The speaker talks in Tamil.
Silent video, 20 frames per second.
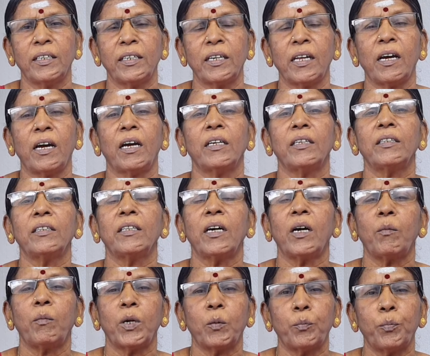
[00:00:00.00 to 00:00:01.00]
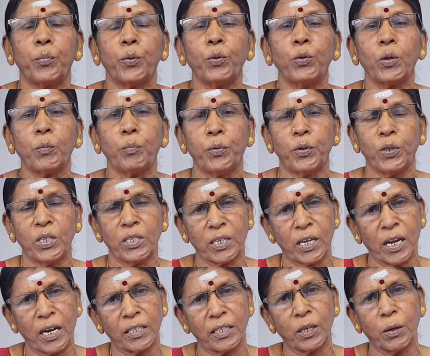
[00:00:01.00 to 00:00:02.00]
ஏன்னா ஐந்தாம் இடம் பூர்வ
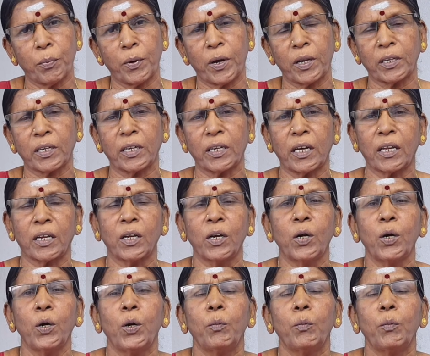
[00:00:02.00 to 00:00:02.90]
புண்ணியஸ்தானத்தை பார்க்கிறார்